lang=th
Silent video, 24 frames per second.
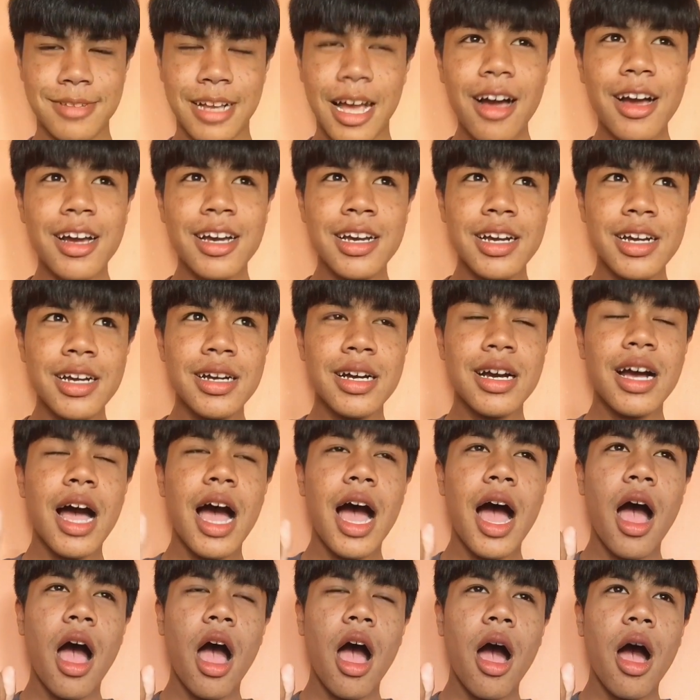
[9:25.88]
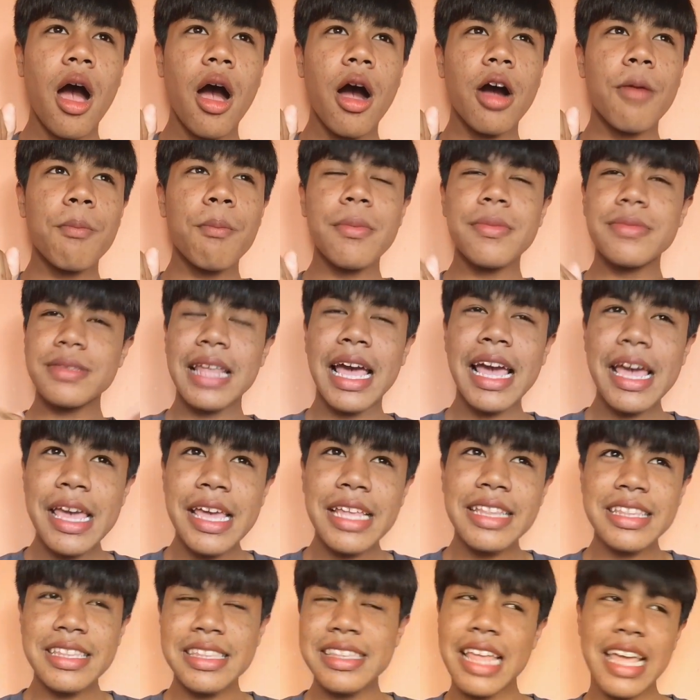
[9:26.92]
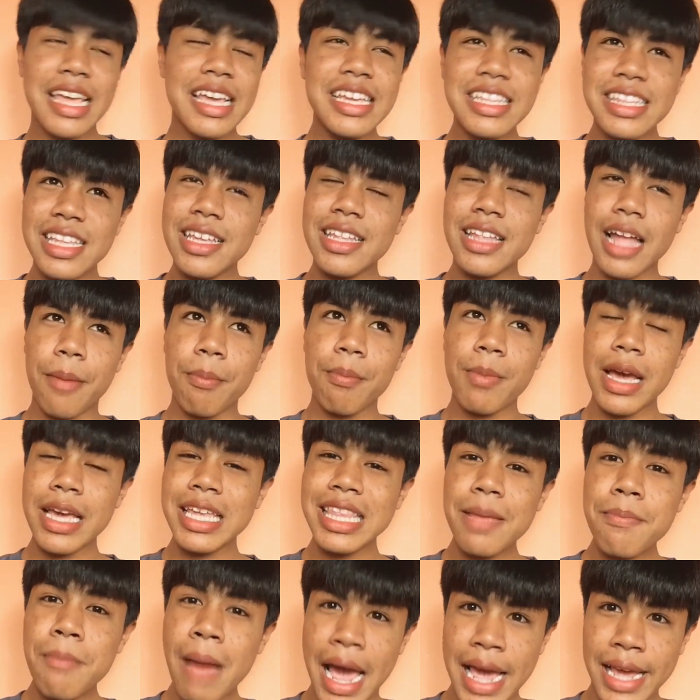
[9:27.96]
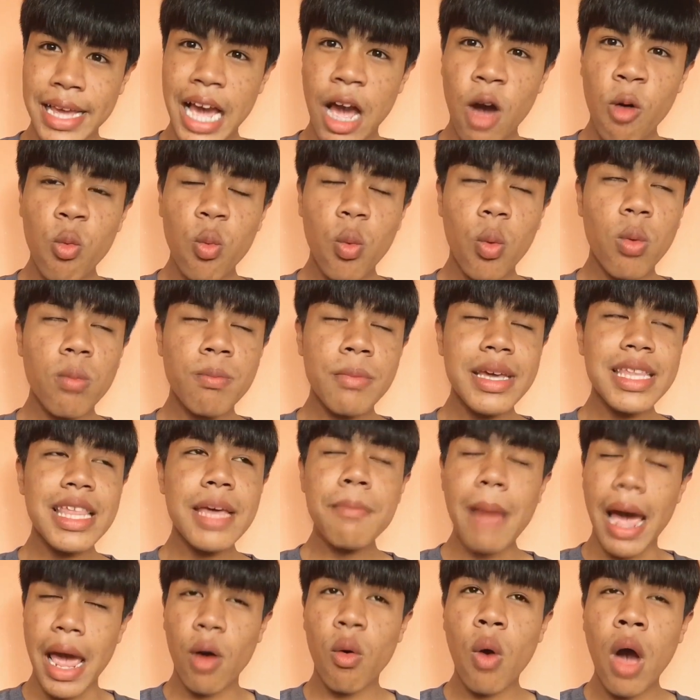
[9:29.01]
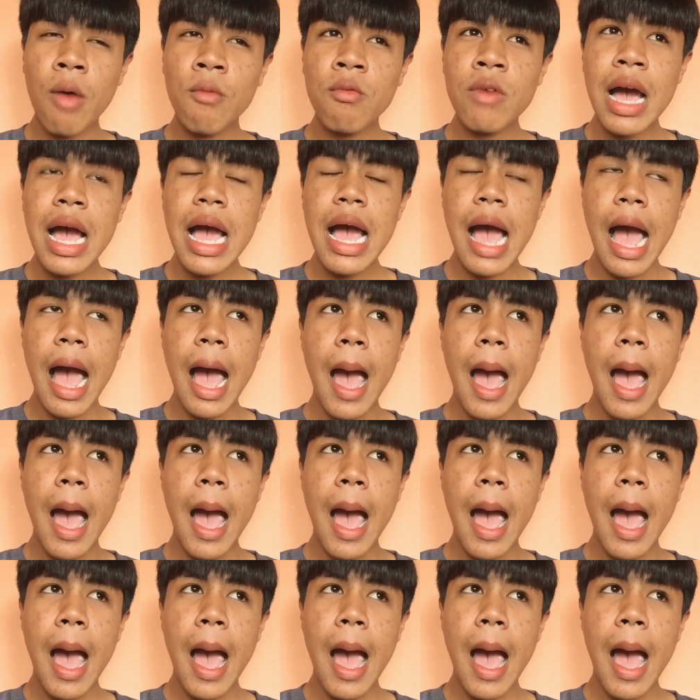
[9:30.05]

ก็คือในในที่นี้เนี่ยไม่ได้หมายเขาไม่ได้หมายความว่า